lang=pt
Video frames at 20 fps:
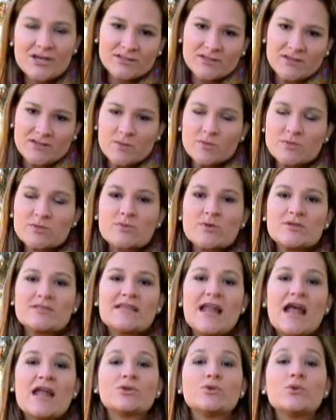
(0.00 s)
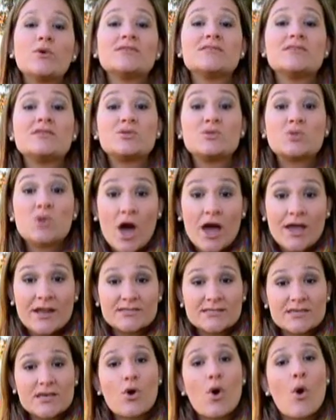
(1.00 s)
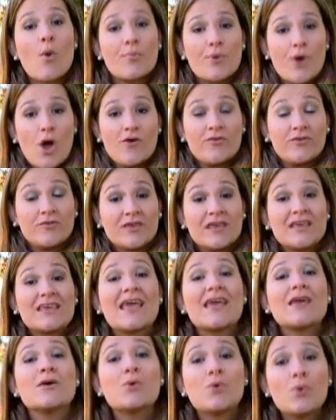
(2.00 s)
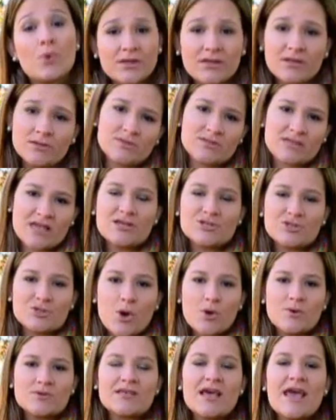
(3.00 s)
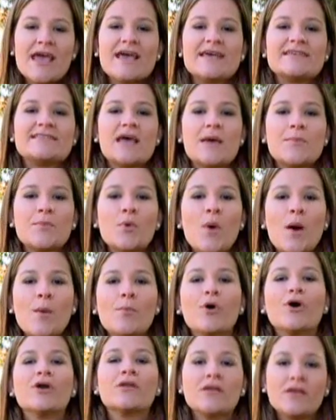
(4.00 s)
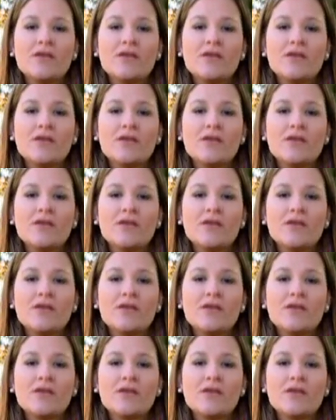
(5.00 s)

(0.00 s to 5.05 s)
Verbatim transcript: Nós vamos mostrar duas histórias que comprovam que quem cuida dos cachorros recebe um amor